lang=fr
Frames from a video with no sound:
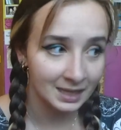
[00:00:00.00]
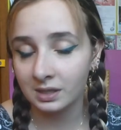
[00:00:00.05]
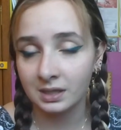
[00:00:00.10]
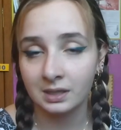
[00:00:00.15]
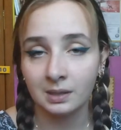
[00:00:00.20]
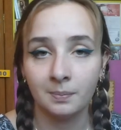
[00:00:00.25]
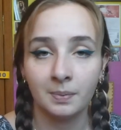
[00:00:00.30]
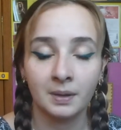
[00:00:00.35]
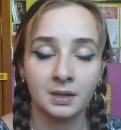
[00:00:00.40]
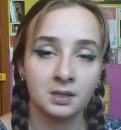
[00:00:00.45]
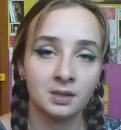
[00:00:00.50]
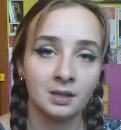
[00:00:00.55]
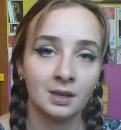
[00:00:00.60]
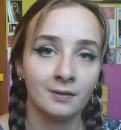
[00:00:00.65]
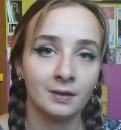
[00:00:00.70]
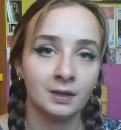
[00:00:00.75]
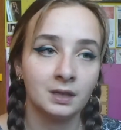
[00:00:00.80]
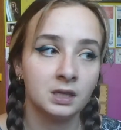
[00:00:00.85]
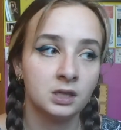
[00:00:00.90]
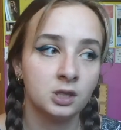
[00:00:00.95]
C'est des personnes
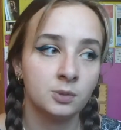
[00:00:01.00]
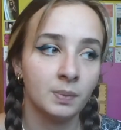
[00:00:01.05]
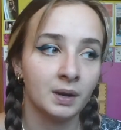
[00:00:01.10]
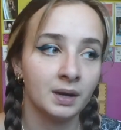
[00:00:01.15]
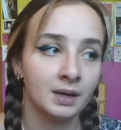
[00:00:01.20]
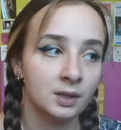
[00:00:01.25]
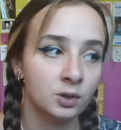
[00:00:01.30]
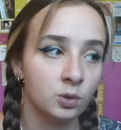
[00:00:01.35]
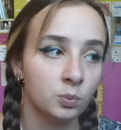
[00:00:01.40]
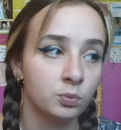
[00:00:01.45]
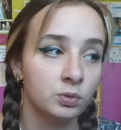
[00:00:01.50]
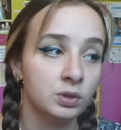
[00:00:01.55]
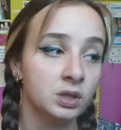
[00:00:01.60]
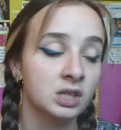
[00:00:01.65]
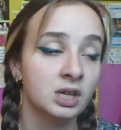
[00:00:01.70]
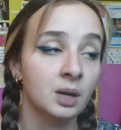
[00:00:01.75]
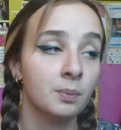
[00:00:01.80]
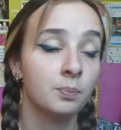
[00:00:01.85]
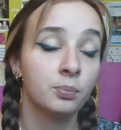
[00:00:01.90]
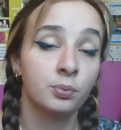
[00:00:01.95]
avec qui je parlais depuis
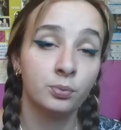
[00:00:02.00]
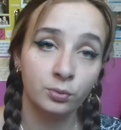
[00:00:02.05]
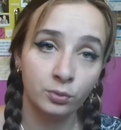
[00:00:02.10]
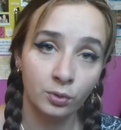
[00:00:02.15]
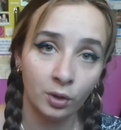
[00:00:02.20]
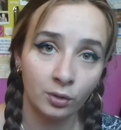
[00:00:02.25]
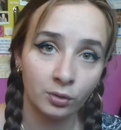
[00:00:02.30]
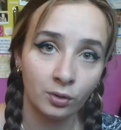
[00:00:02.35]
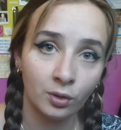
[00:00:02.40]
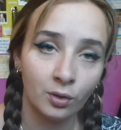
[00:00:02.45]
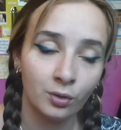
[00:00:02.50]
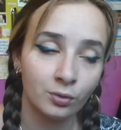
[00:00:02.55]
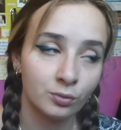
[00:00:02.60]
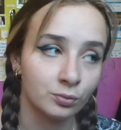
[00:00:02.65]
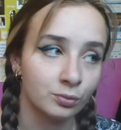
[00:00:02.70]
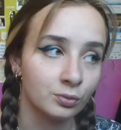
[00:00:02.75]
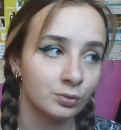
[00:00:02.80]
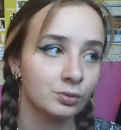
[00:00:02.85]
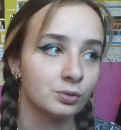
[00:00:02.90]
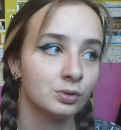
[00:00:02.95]
déjà plus d'un an,
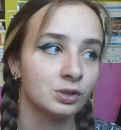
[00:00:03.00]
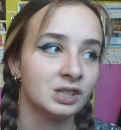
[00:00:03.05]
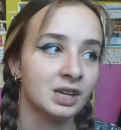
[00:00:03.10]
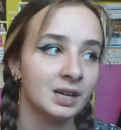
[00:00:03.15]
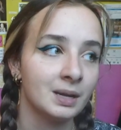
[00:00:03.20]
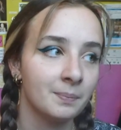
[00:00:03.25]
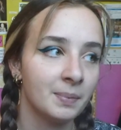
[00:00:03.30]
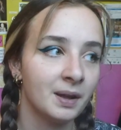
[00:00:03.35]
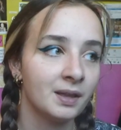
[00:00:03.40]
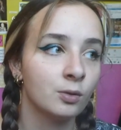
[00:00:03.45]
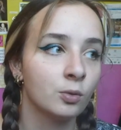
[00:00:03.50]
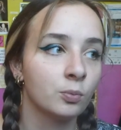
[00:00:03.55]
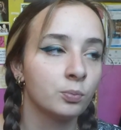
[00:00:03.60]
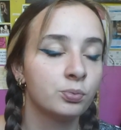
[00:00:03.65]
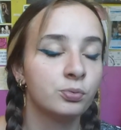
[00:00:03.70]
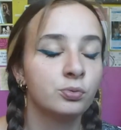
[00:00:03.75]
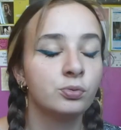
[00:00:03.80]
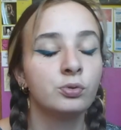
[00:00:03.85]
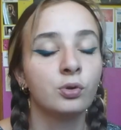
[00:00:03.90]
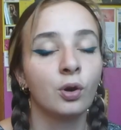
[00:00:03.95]
donc j'allais pas non
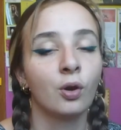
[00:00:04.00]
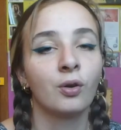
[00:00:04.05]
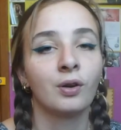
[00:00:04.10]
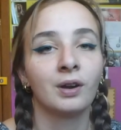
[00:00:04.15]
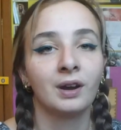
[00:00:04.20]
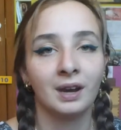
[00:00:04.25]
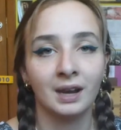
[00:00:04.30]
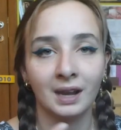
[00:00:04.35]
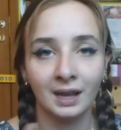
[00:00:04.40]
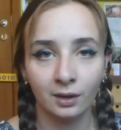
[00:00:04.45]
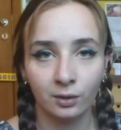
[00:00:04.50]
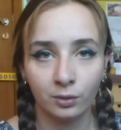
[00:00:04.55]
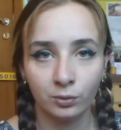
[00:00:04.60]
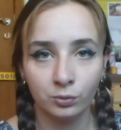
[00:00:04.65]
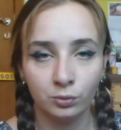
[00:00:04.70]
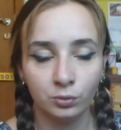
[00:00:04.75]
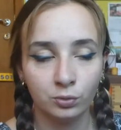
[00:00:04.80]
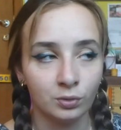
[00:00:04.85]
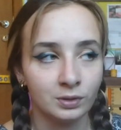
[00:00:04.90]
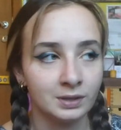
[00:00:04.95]
plus dans
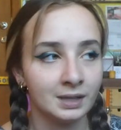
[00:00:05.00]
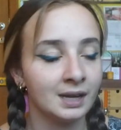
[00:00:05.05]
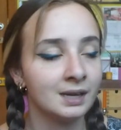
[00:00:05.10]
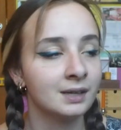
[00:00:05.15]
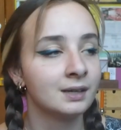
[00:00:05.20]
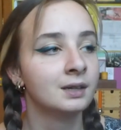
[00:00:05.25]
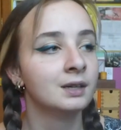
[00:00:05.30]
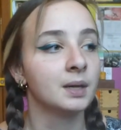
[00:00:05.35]
l'inconnu total.